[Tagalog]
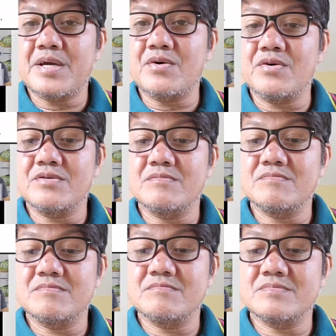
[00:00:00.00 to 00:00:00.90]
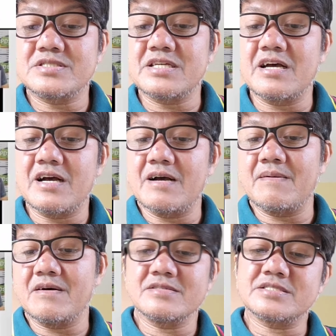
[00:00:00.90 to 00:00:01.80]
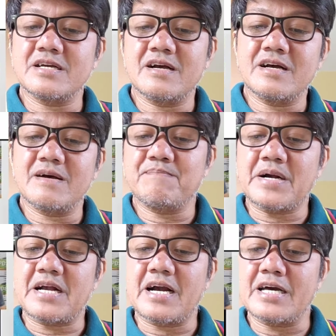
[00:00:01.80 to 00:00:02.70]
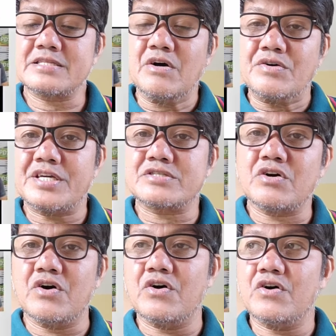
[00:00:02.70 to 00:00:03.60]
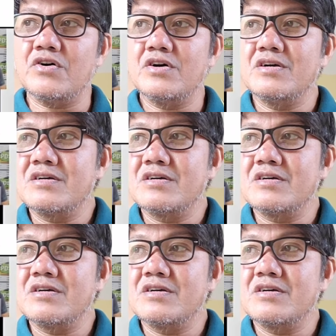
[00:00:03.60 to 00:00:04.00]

Pero sa, sa pagkakataong ito,